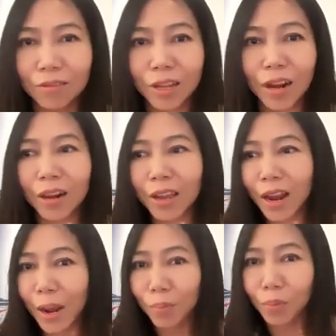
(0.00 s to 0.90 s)
นะคะ แค่
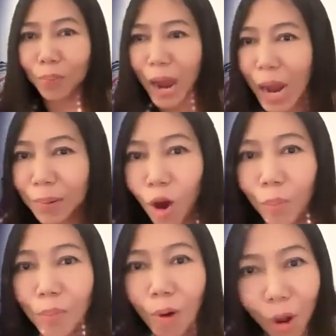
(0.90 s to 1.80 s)
ขับรถผ่านออก
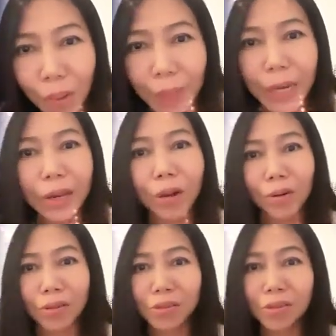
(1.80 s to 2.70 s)
มวกเมืองไปนิดเดียว
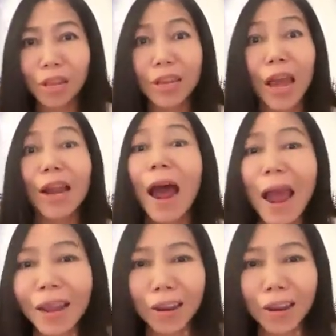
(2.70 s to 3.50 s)
สัญญาณหาย